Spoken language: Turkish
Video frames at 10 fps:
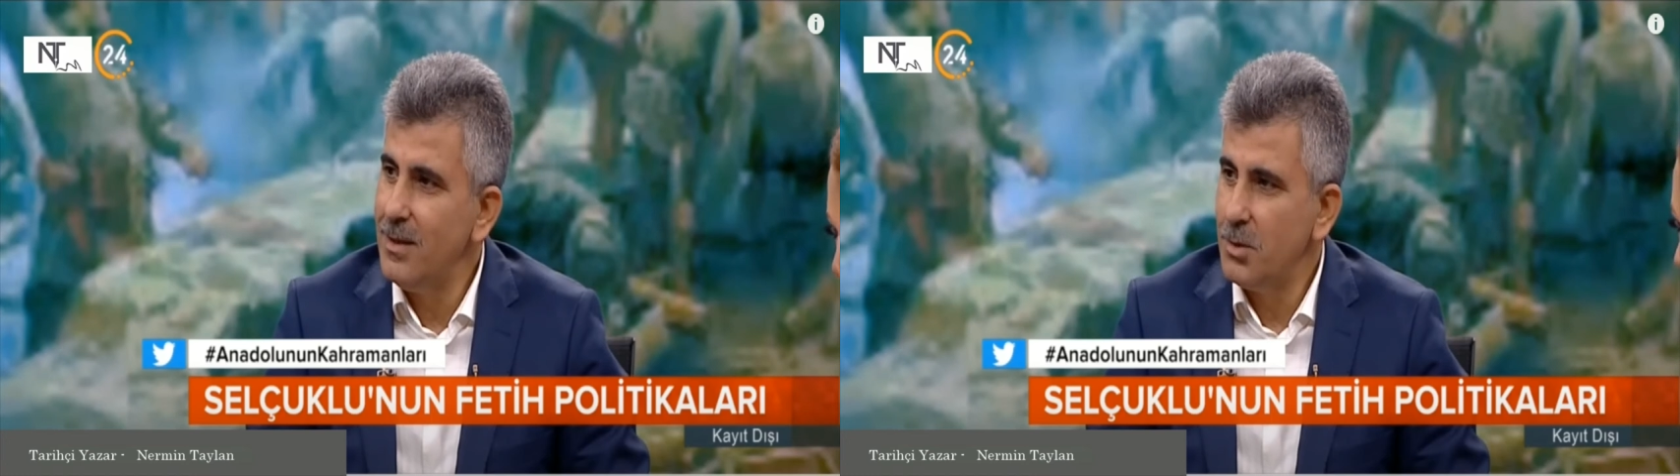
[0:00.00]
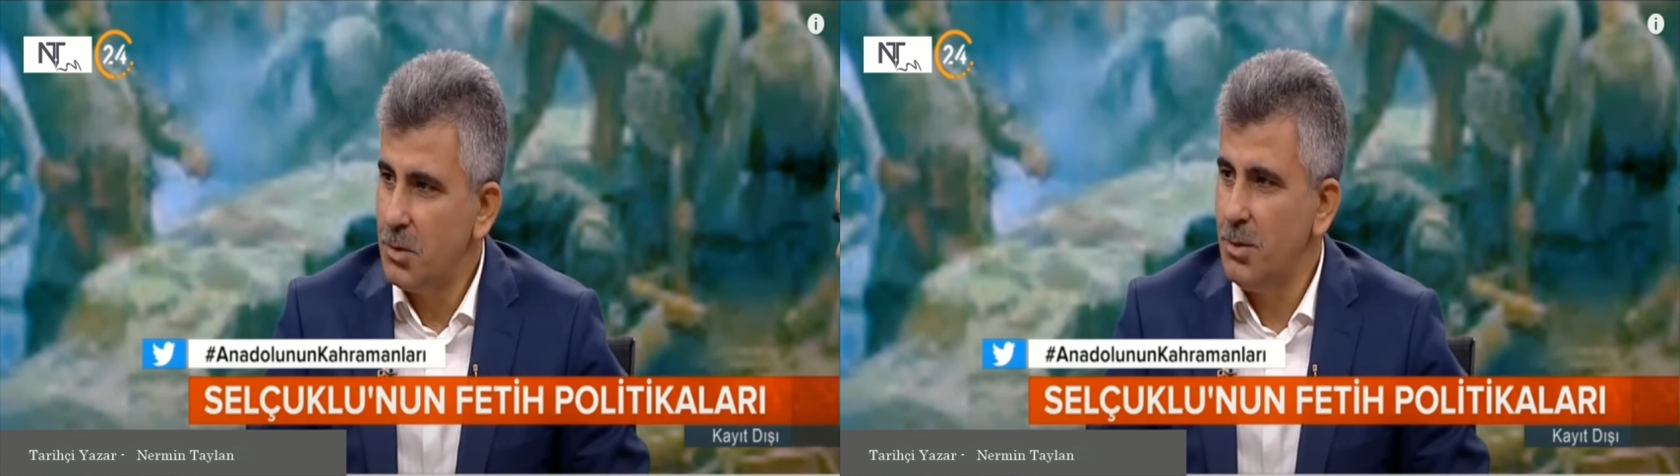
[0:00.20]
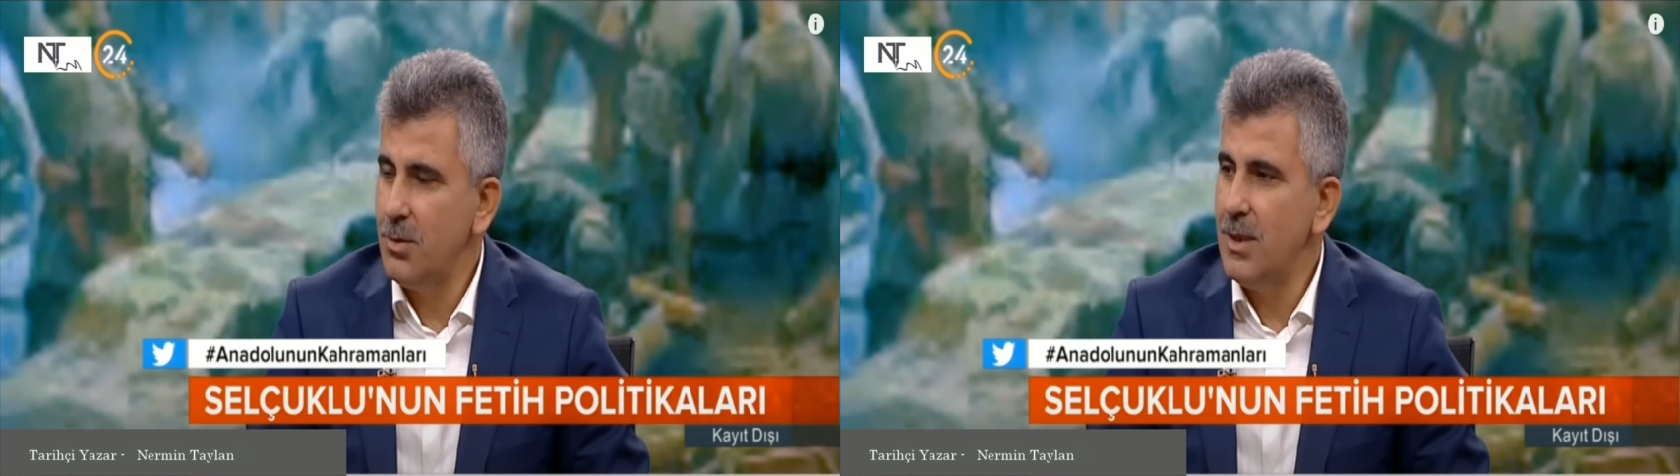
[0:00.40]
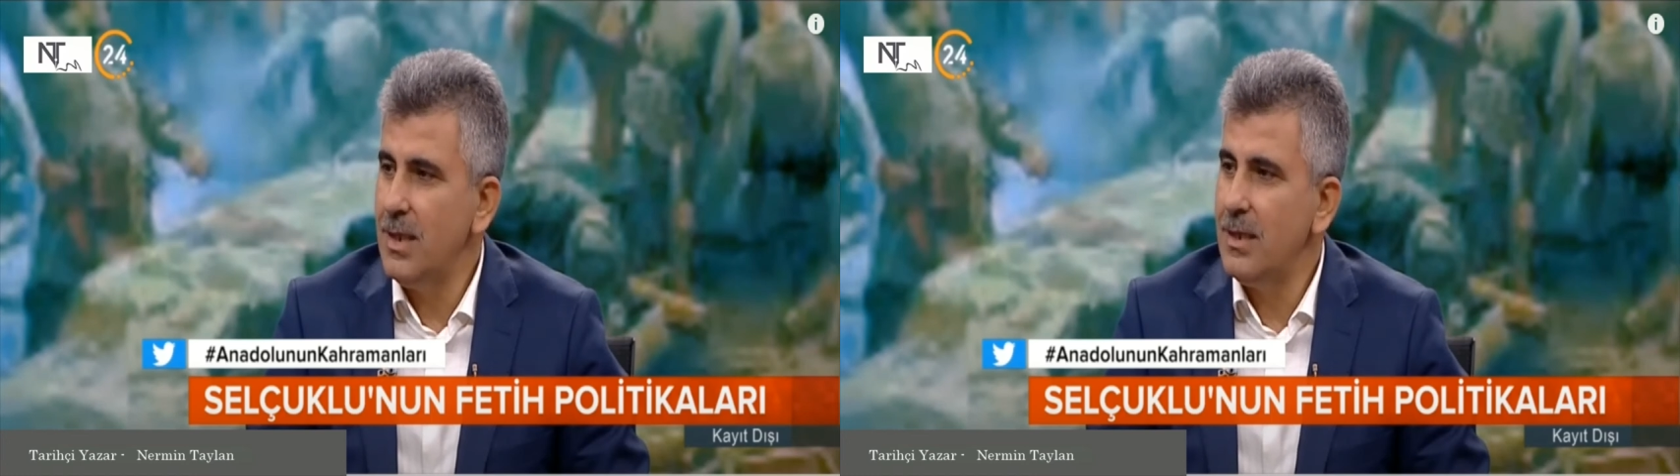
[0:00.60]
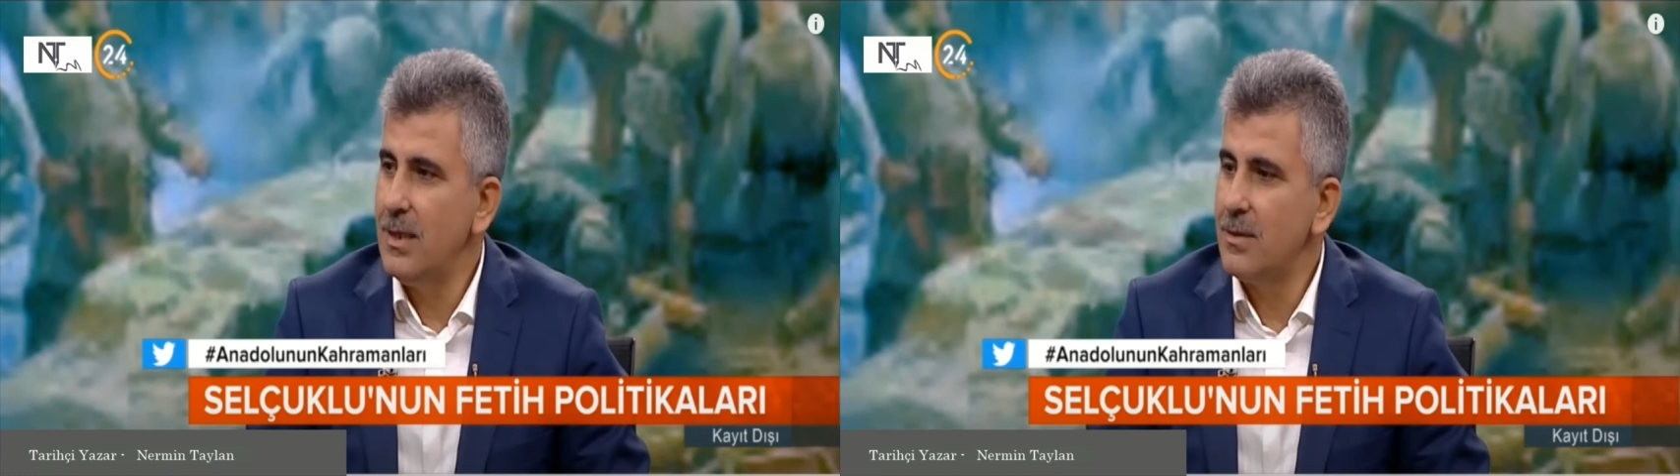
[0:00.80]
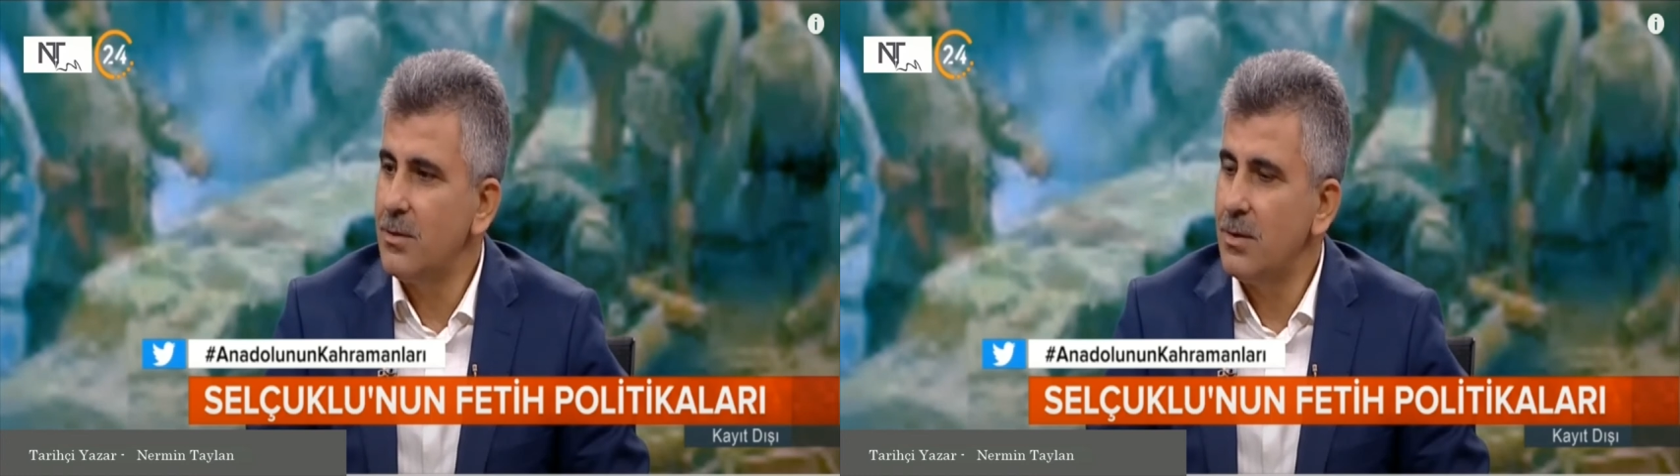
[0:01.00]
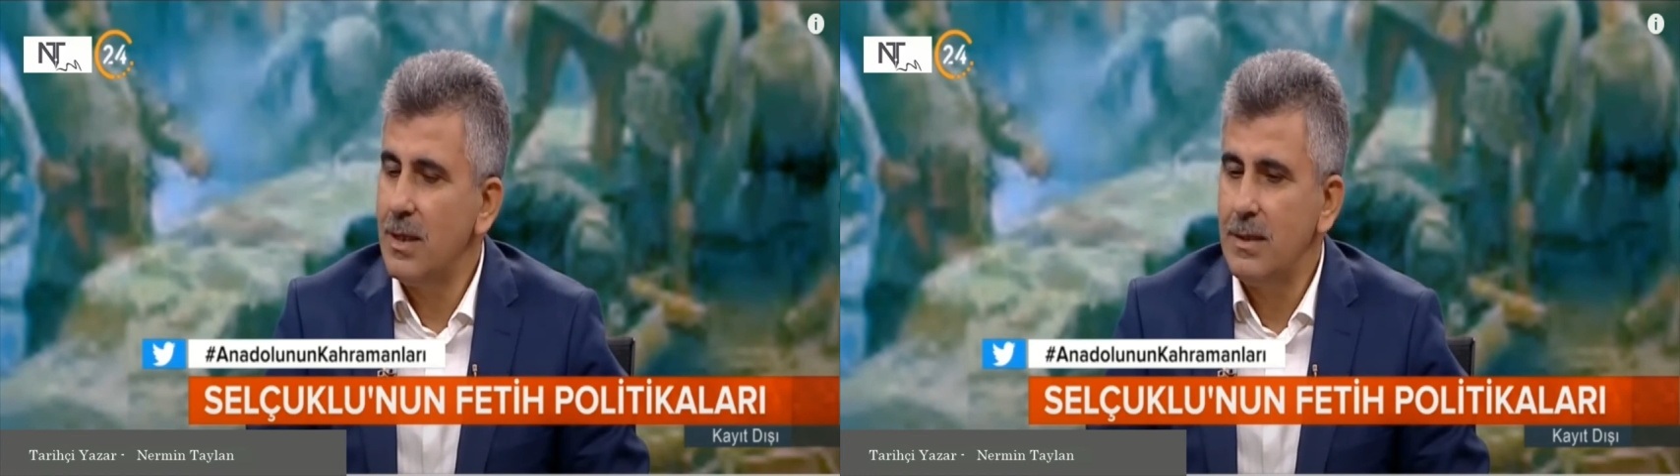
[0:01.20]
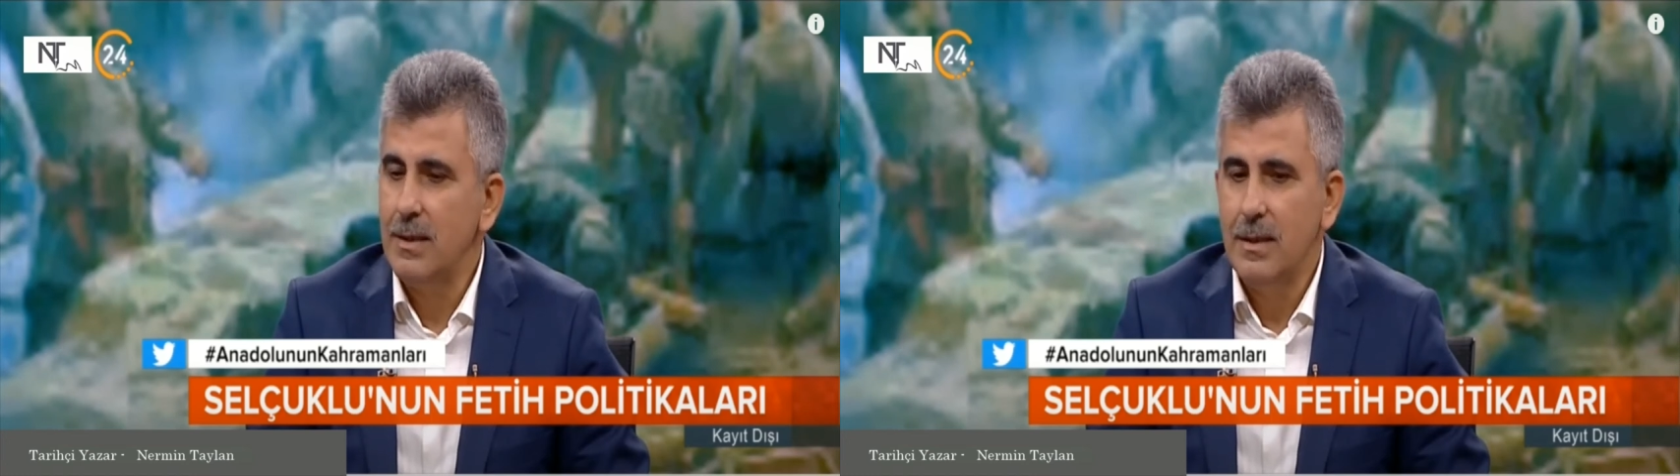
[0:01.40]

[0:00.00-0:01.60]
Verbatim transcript: sonunu iyi getiriyorlar.